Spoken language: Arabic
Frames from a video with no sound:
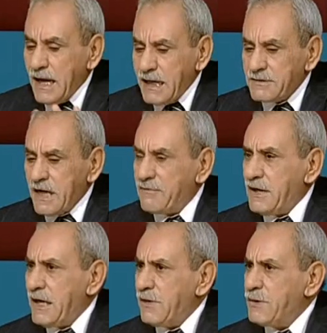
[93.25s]
الطائفة
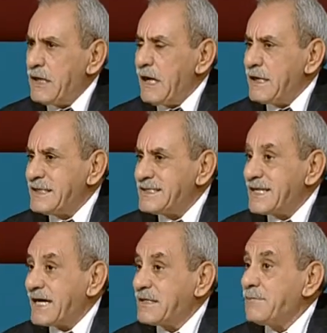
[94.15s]
العلوية اللي
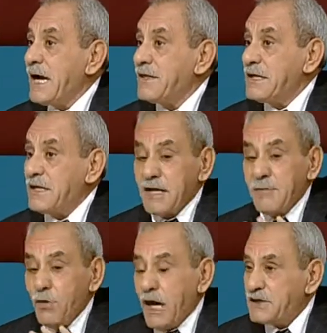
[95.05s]
يستخدمها هذا
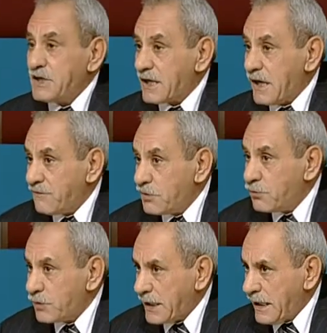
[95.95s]
النظام وحشرها في
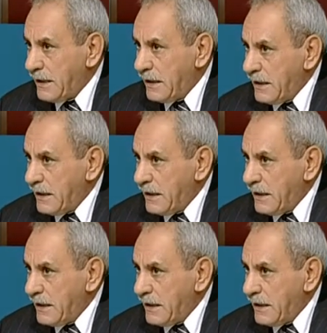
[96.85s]
قرنة